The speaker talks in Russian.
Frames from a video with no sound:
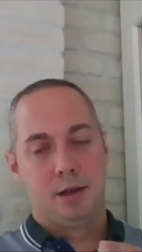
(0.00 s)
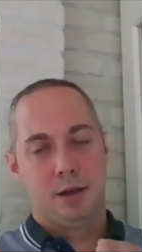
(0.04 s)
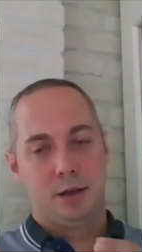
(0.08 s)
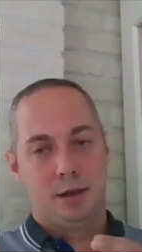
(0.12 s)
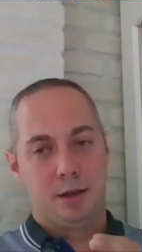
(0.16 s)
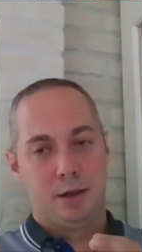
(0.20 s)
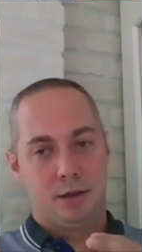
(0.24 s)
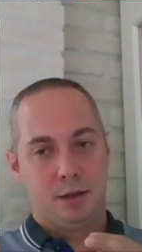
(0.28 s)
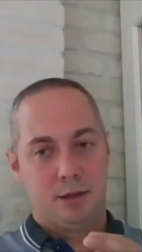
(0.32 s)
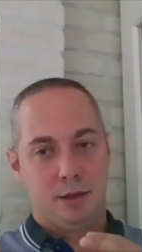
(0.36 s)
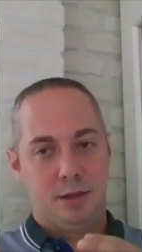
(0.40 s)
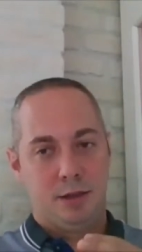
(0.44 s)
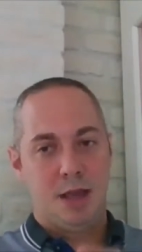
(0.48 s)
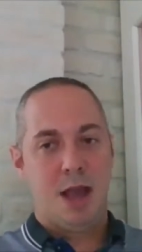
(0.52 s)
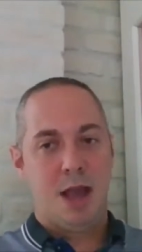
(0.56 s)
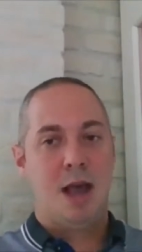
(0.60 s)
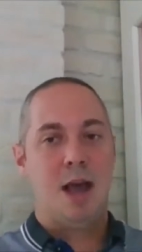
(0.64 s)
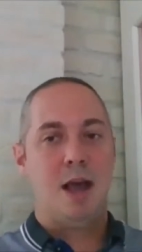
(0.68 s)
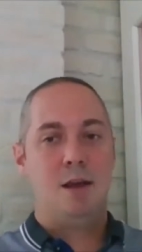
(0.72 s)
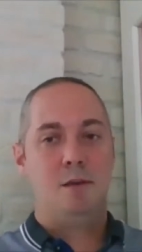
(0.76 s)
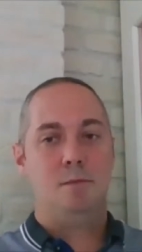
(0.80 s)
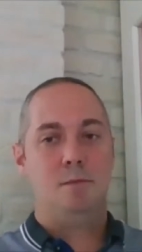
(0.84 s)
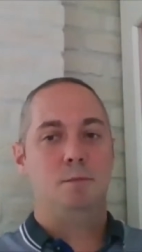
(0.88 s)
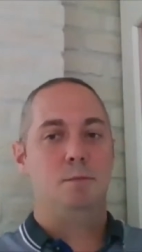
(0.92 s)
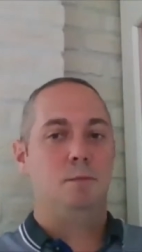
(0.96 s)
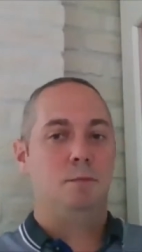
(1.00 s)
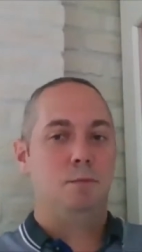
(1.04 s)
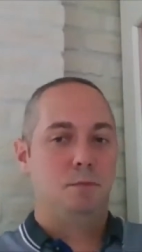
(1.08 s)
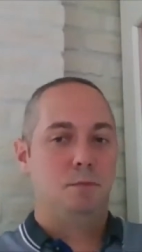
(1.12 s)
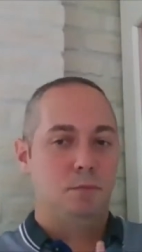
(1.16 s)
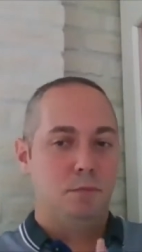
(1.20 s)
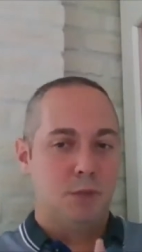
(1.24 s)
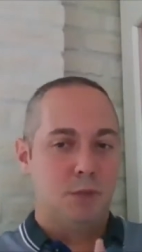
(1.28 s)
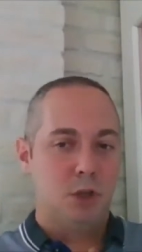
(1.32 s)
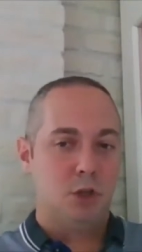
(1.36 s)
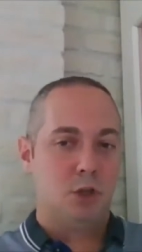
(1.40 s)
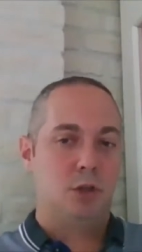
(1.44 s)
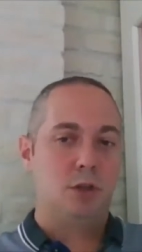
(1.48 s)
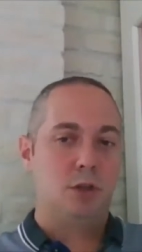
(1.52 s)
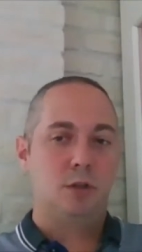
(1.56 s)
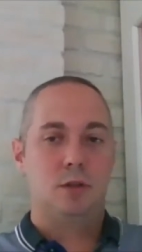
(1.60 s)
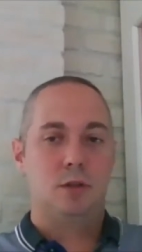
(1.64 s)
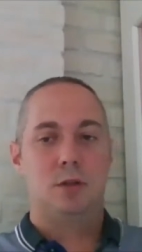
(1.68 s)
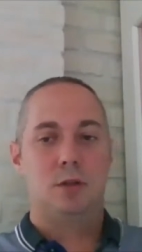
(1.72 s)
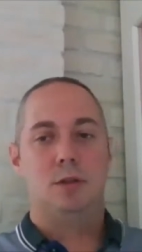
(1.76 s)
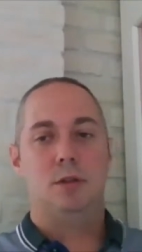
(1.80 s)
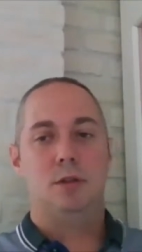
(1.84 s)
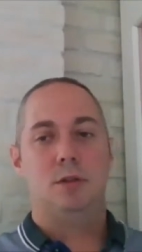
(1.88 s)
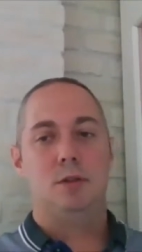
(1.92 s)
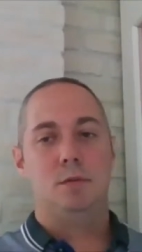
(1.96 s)
Э, да, значит,
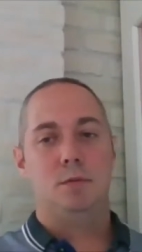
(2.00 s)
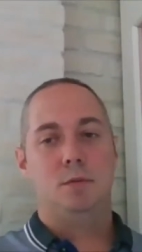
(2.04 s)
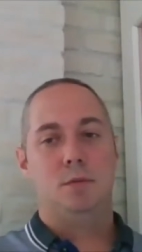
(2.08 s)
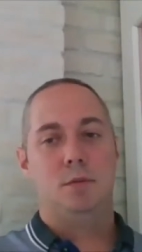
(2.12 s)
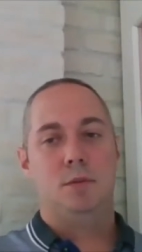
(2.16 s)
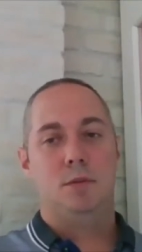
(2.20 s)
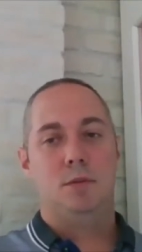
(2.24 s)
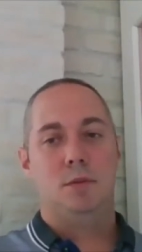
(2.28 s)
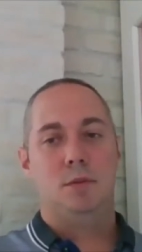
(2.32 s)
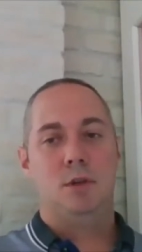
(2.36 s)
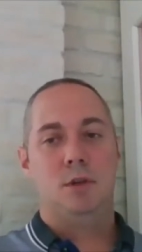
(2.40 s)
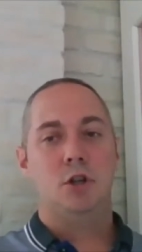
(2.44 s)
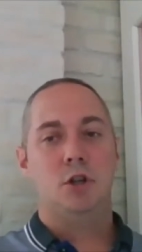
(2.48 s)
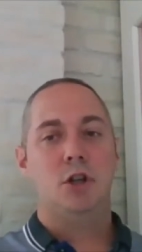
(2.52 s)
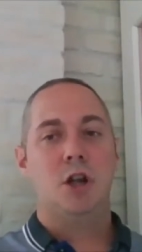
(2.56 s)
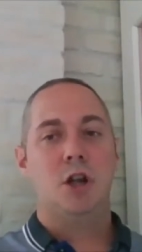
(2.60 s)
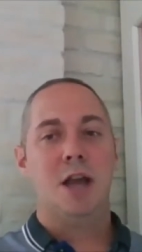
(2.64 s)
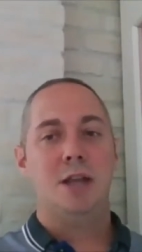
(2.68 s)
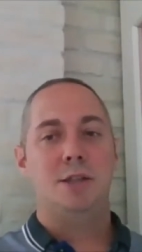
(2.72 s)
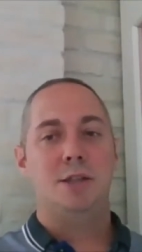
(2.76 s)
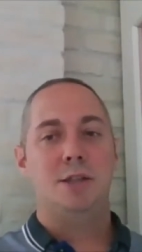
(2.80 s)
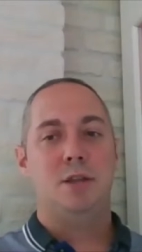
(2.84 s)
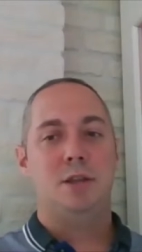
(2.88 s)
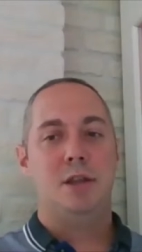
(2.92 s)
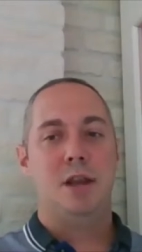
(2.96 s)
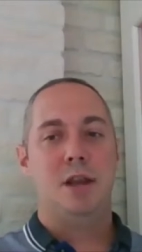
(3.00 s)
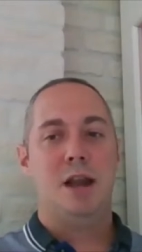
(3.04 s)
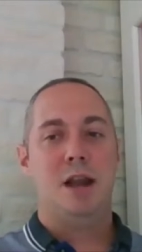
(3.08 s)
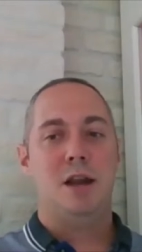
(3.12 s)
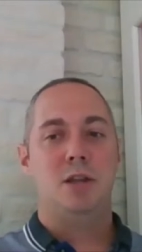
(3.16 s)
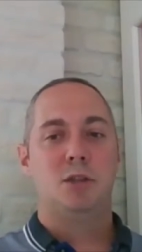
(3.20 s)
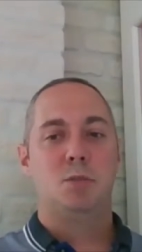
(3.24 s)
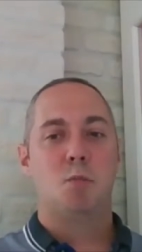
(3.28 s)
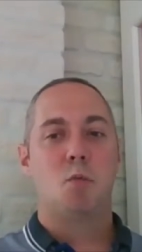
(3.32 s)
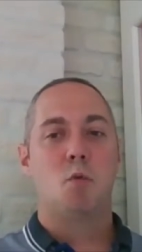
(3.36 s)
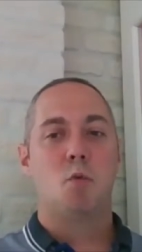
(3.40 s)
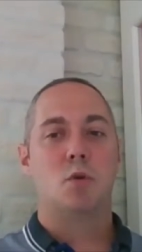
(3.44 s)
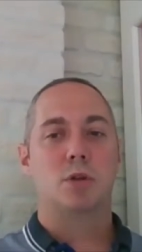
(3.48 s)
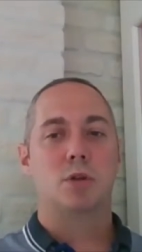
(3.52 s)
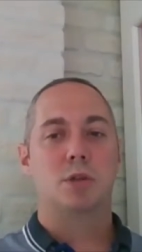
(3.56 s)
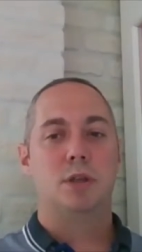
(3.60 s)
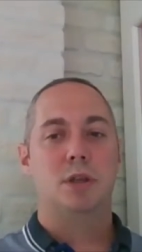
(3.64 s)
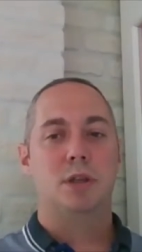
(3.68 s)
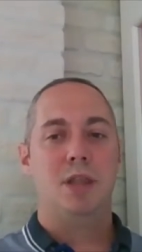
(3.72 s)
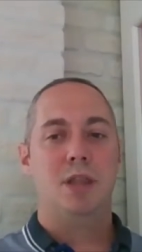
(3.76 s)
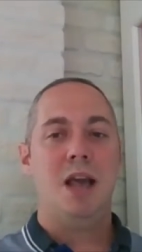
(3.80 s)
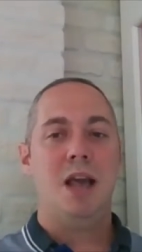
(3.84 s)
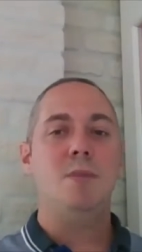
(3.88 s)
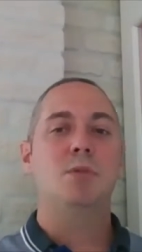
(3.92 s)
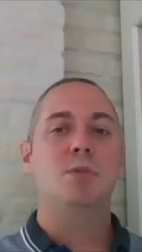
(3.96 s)
решая территориальный спор с
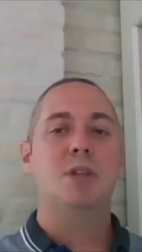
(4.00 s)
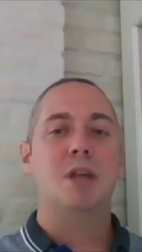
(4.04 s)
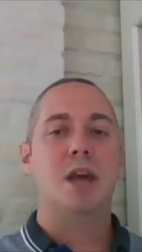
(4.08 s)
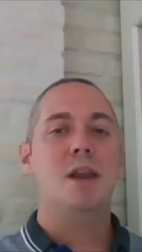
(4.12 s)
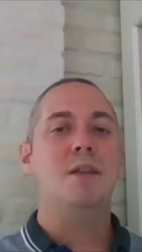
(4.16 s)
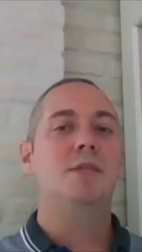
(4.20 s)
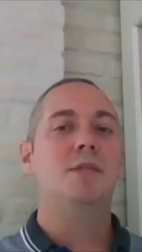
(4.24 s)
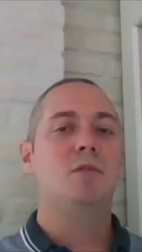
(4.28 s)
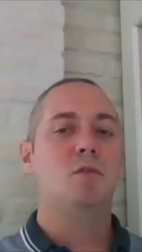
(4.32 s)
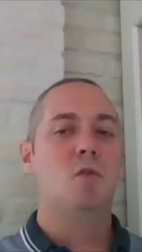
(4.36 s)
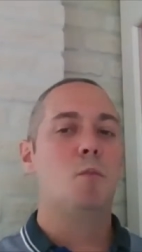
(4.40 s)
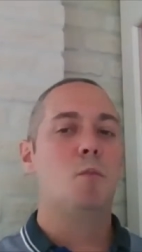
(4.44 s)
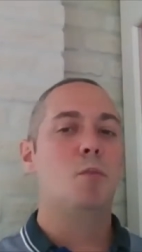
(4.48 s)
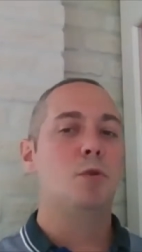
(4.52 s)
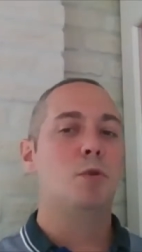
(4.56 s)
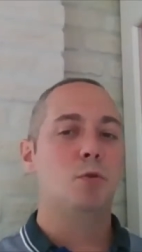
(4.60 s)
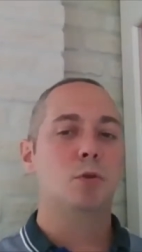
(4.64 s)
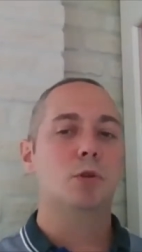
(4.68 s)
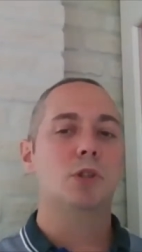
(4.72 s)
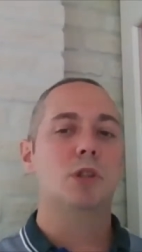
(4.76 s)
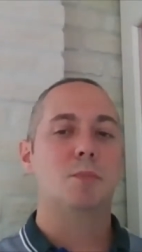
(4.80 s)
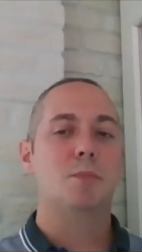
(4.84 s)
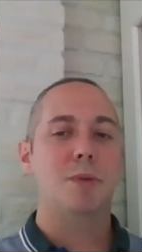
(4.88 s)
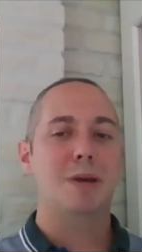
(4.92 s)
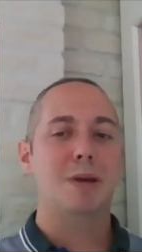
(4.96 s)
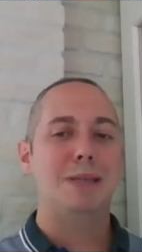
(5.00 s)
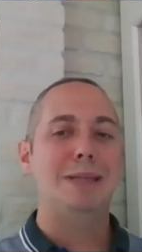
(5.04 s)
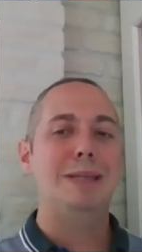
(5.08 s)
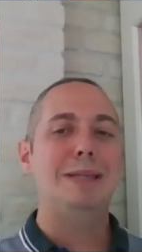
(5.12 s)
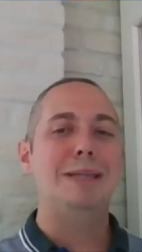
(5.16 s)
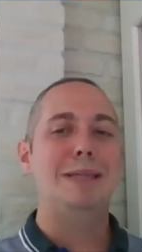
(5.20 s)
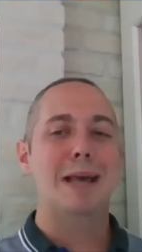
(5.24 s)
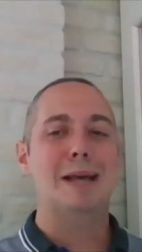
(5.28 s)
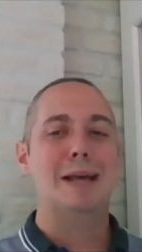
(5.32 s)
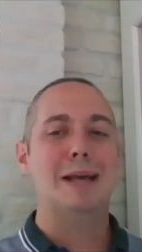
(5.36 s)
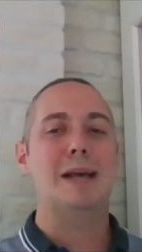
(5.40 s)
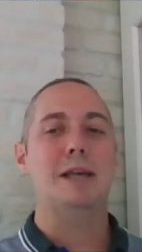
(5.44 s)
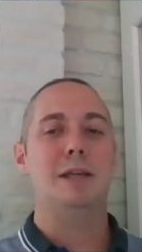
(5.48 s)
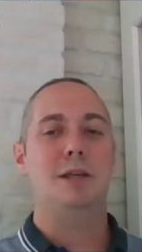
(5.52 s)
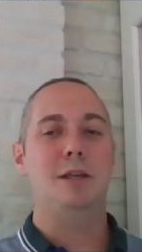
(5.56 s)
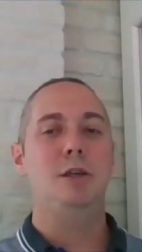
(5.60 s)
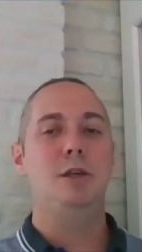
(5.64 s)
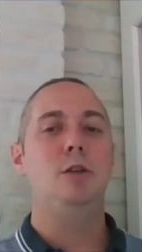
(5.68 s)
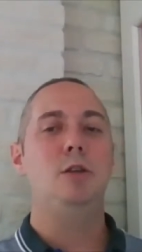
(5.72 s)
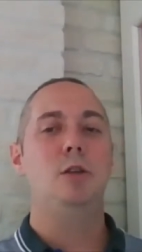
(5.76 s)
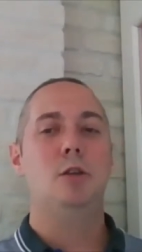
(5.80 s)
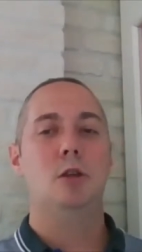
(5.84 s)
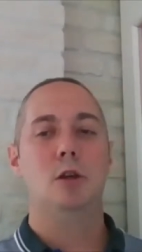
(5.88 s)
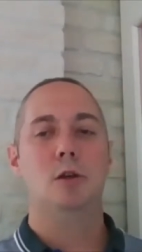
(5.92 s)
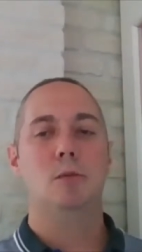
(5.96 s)
Китаем, скорее всего, придется пойти на
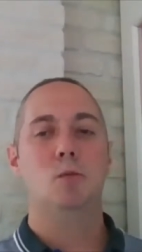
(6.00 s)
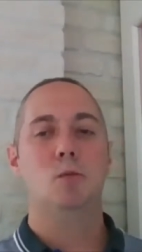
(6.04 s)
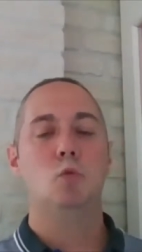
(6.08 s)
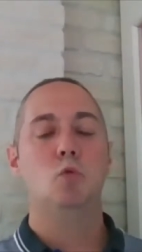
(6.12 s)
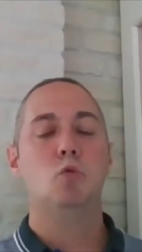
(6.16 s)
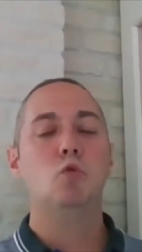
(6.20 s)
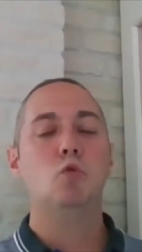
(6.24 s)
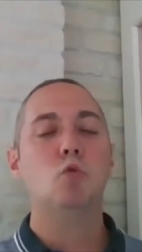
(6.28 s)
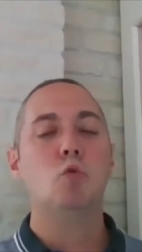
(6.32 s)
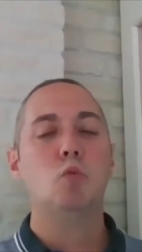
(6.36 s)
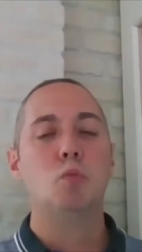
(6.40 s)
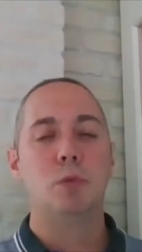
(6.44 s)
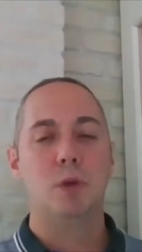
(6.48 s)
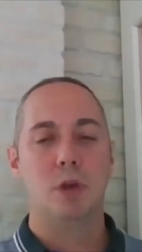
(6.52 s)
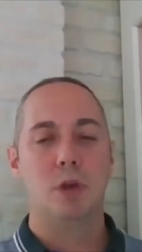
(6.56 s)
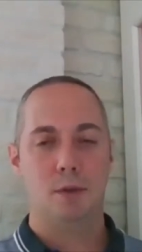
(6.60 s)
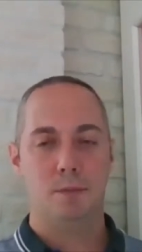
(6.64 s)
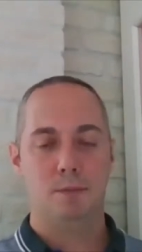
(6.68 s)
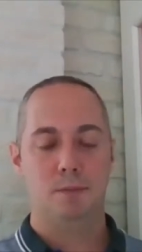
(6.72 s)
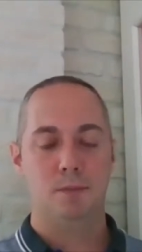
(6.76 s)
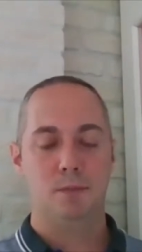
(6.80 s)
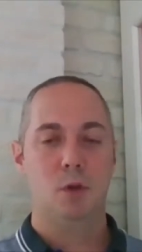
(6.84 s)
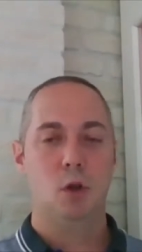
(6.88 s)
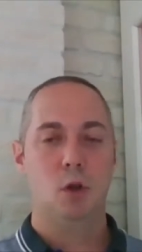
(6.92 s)
какие-то уступки.